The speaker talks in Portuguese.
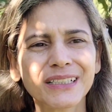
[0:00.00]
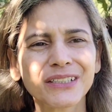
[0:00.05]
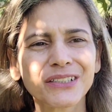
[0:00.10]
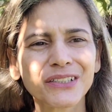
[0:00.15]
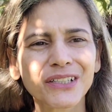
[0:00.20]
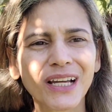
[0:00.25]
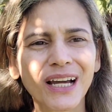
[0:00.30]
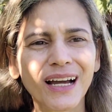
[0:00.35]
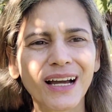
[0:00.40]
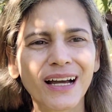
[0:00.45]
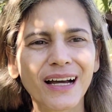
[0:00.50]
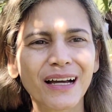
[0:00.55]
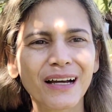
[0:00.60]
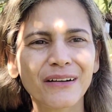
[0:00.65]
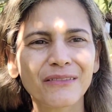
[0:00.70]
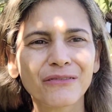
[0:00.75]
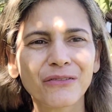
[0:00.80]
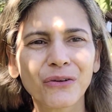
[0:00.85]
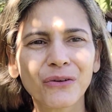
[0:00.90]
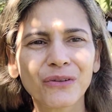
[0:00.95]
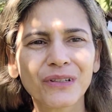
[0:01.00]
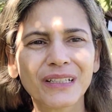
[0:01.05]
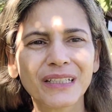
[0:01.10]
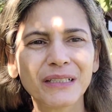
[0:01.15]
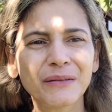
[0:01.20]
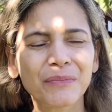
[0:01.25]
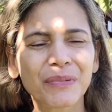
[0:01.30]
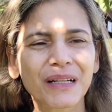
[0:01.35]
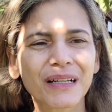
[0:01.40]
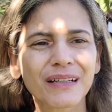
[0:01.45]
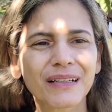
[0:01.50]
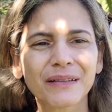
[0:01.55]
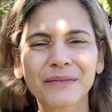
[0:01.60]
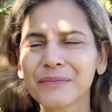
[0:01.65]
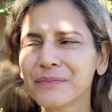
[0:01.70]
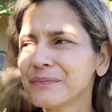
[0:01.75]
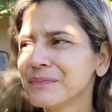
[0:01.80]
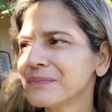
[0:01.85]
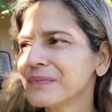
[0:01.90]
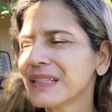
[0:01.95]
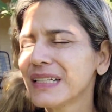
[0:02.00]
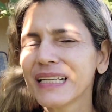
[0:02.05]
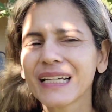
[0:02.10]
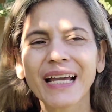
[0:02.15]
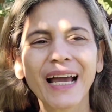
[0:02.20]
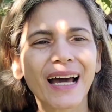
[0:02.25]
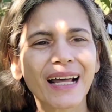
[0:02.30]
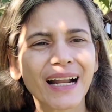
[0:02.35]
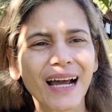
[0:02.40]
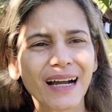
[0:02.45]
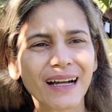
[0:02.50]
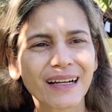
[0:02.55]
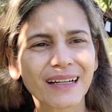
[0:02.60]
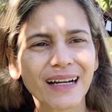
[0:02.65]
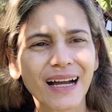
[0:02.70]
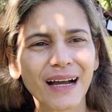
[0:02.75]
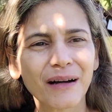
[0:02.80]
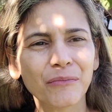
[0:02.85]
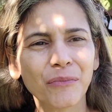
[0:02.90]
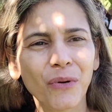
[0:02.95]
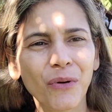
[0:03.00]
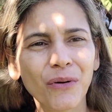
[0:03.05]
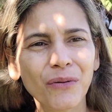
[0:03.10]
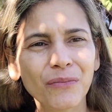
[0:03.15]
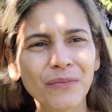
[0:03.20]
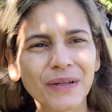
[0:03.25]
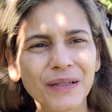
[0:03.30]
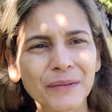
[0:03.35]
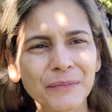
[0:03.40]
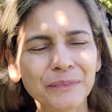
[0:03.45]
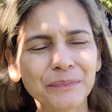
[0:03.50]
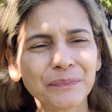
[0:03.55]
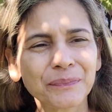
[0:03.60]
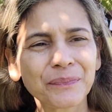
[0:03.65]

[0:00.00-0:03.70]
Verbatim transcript: Já vou ali para ligar a, a bomba